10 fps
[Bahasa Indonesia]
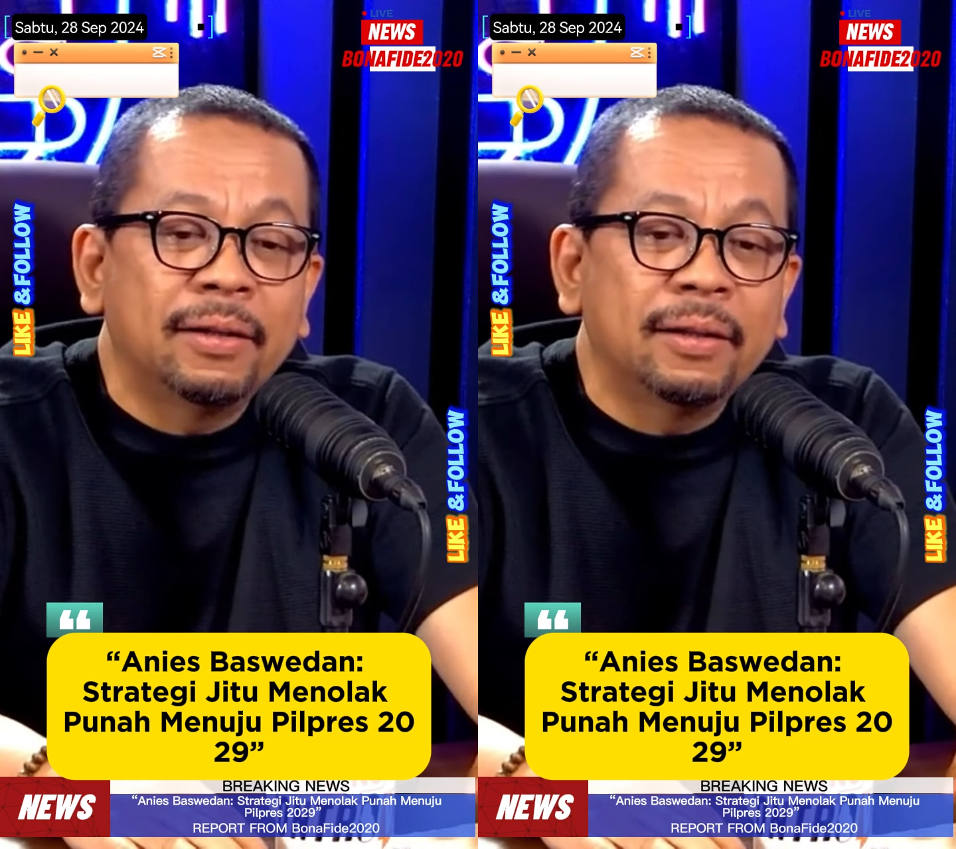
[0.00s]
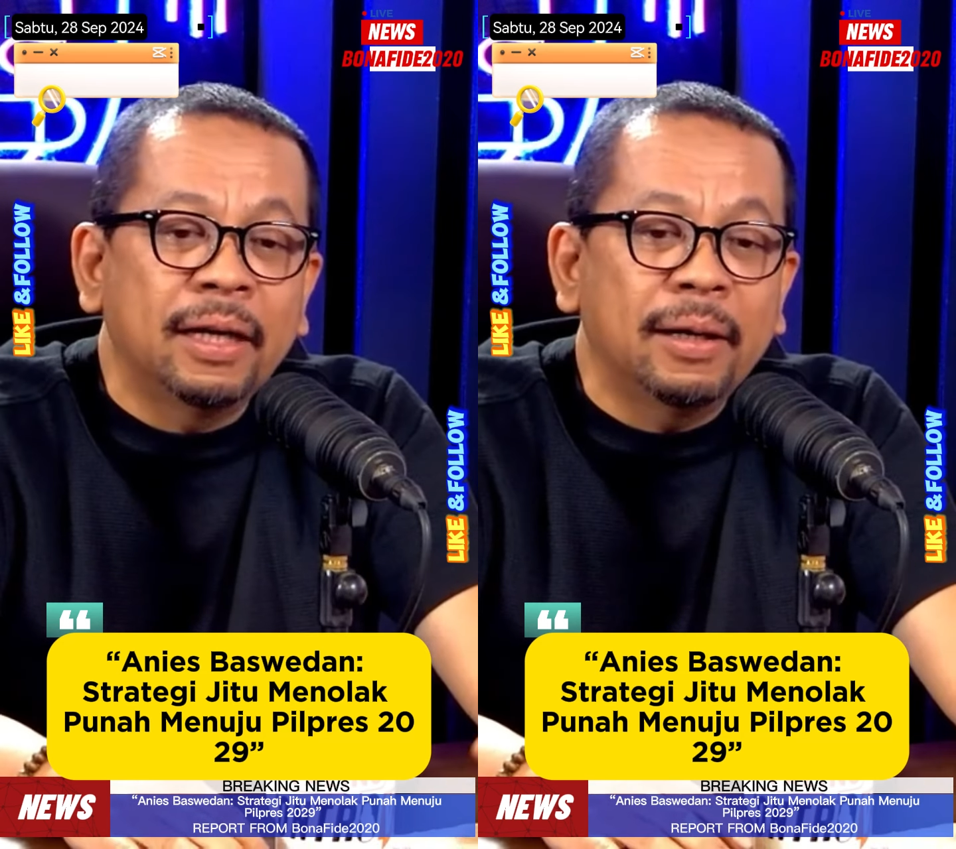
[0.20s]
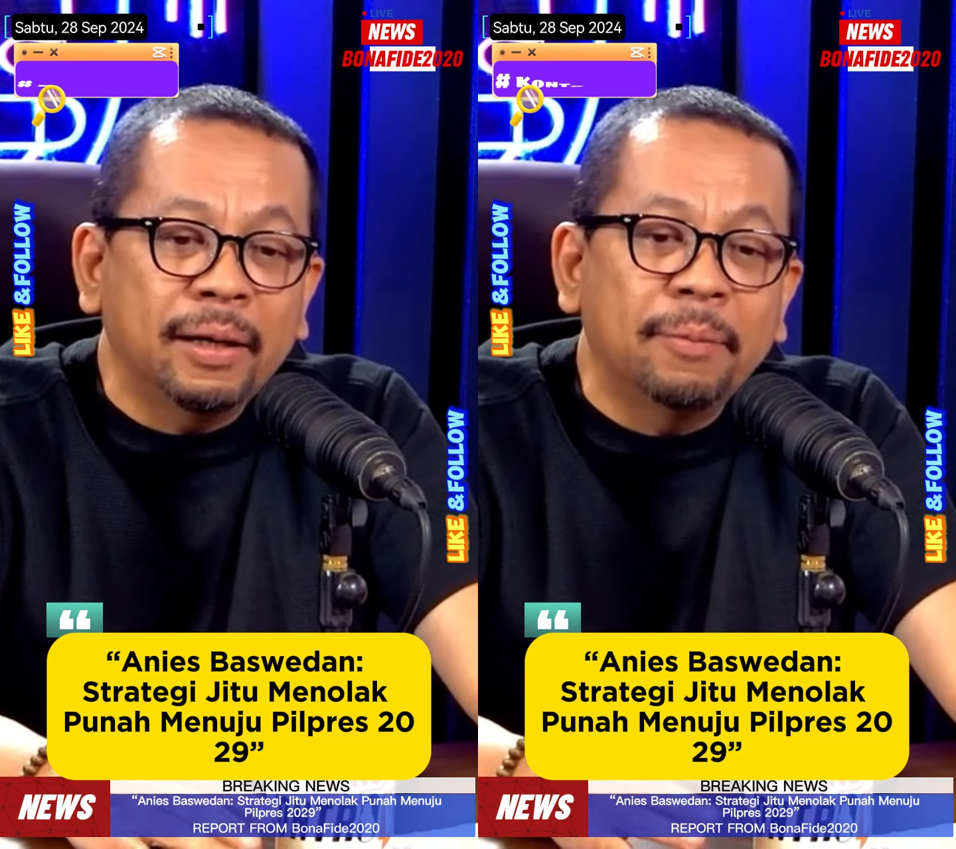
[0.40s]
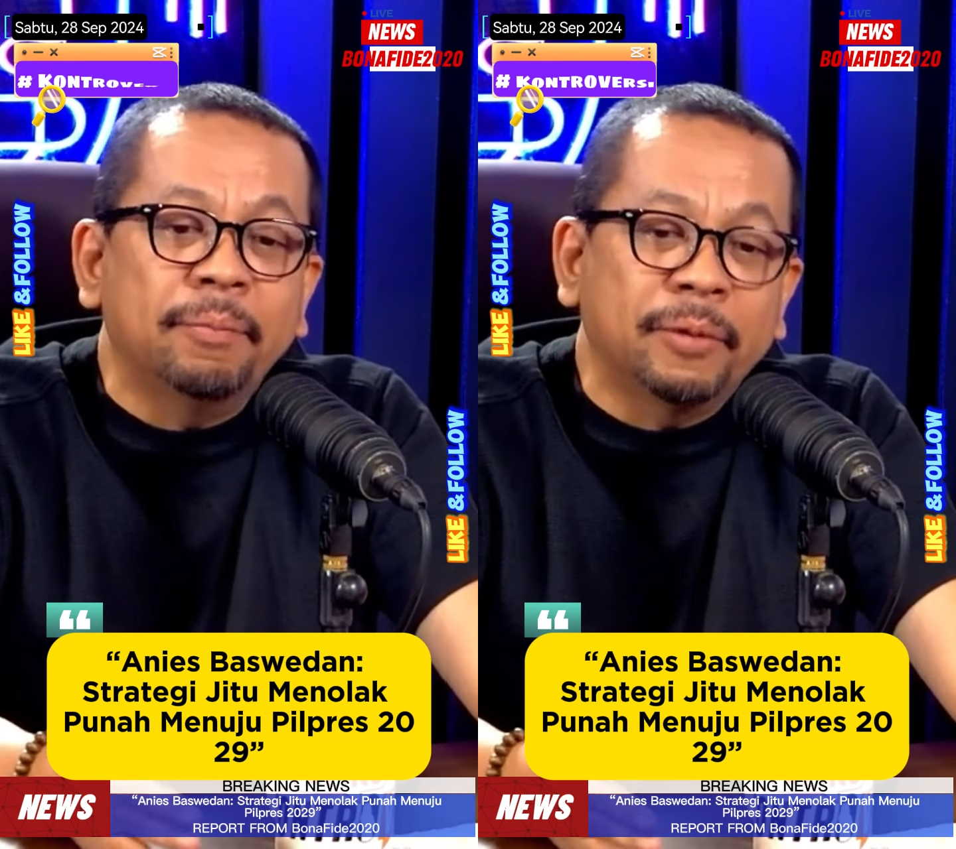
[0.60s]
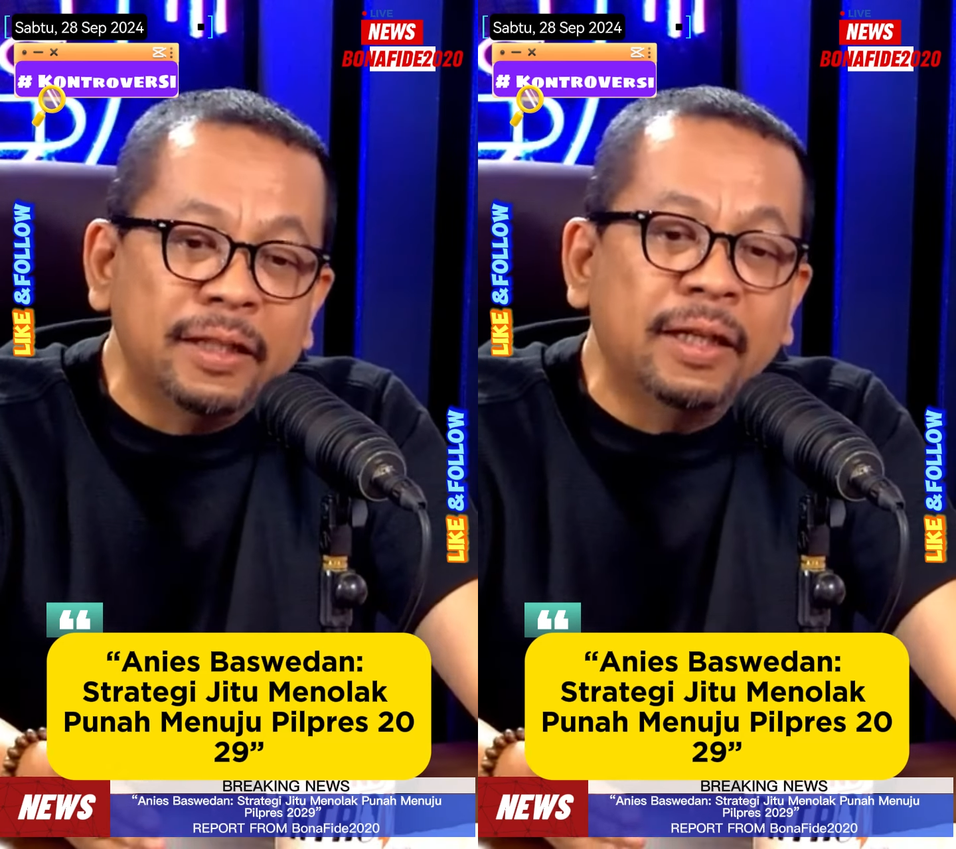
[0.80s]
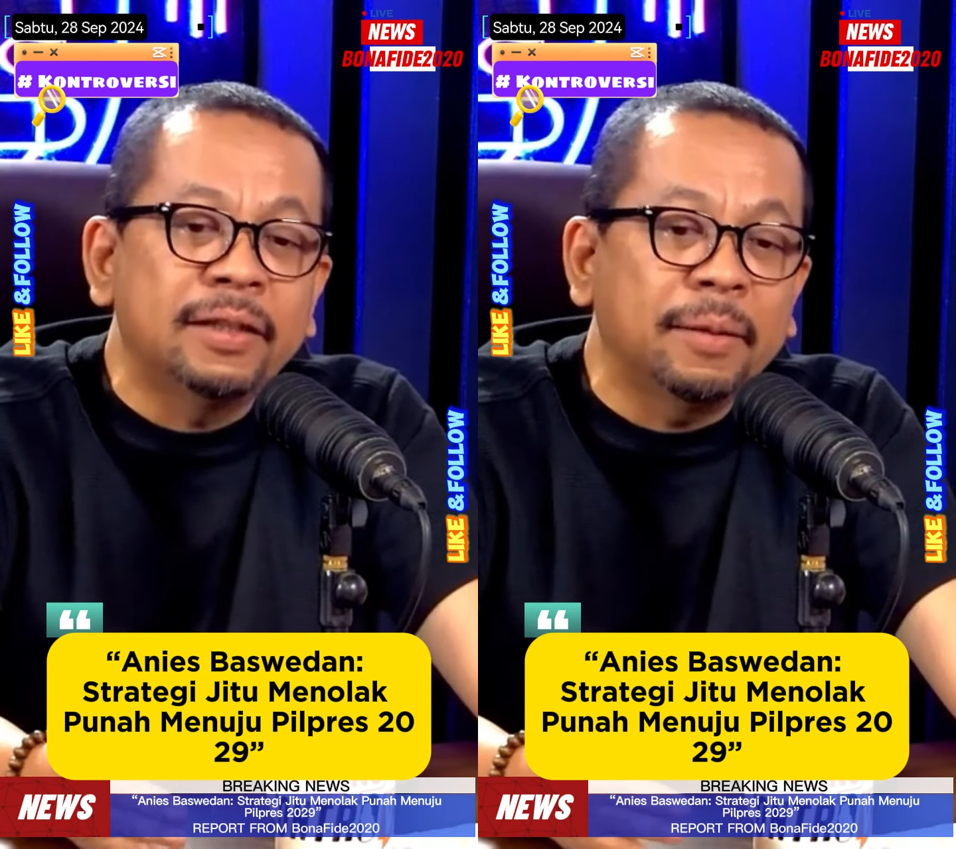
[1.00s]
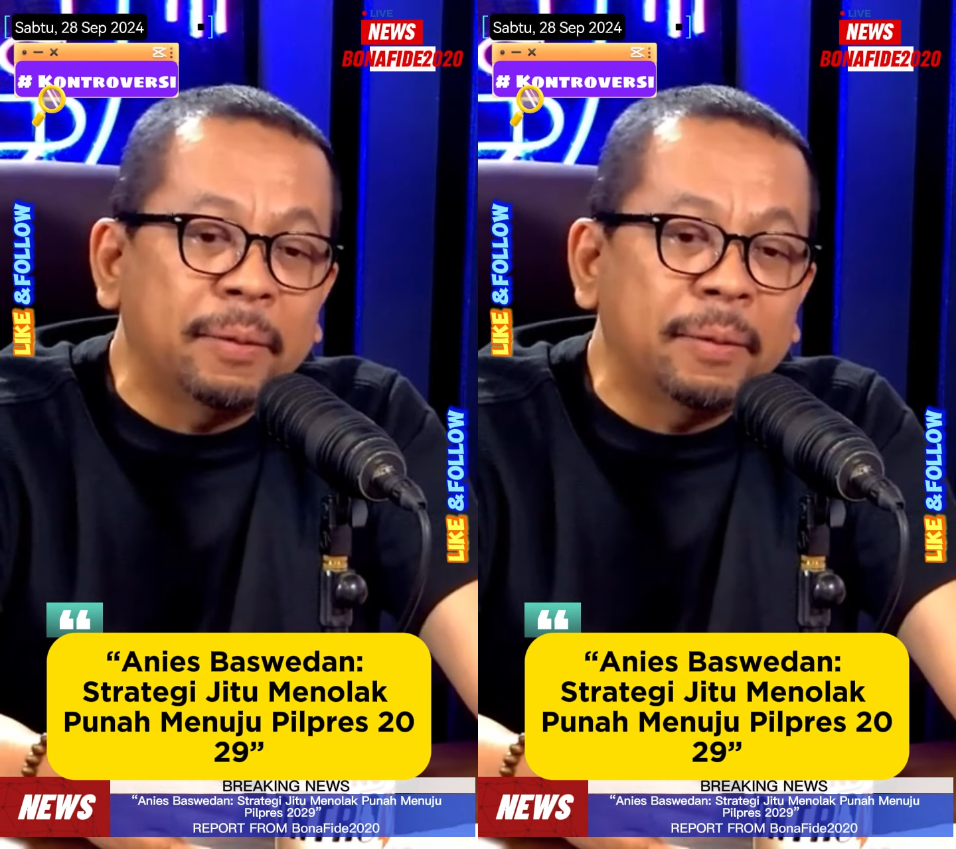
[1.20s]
ya kinerja